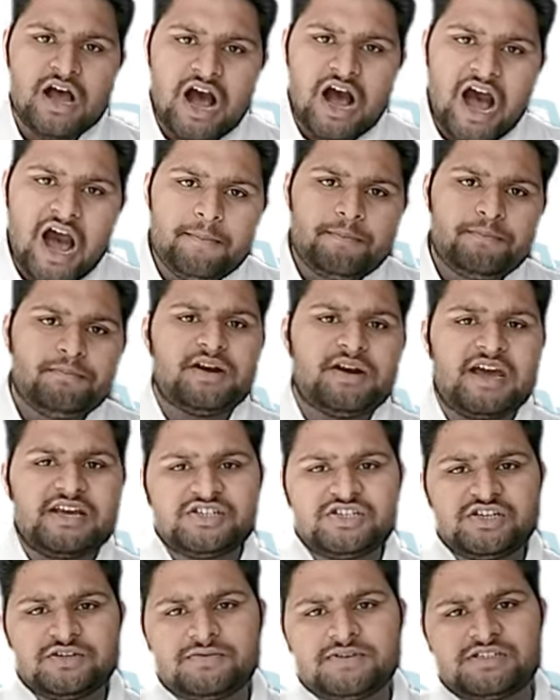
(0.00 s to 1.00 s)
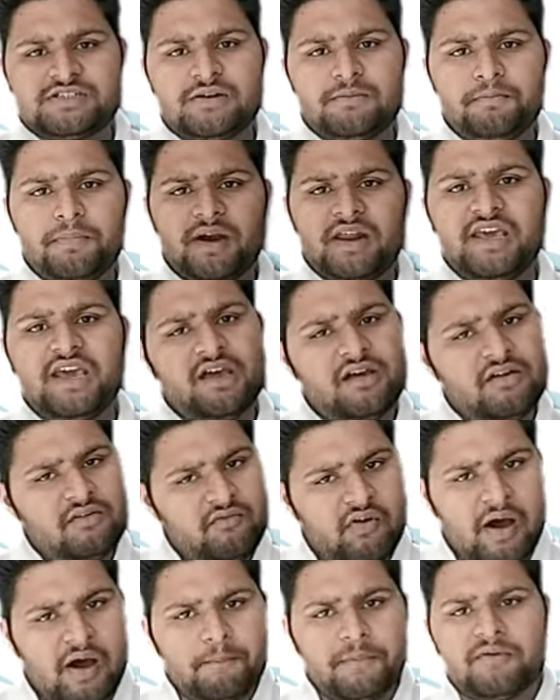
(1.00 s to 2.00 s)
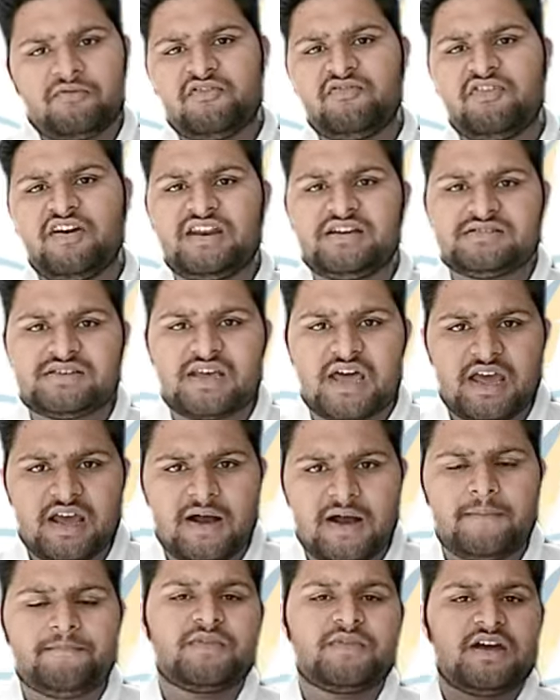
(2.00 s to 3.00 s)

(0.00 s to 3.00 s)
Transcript: आप डाइजेस्टिव सिस्टम पढ़िए वहां पर भी फेरिंग्स आएगा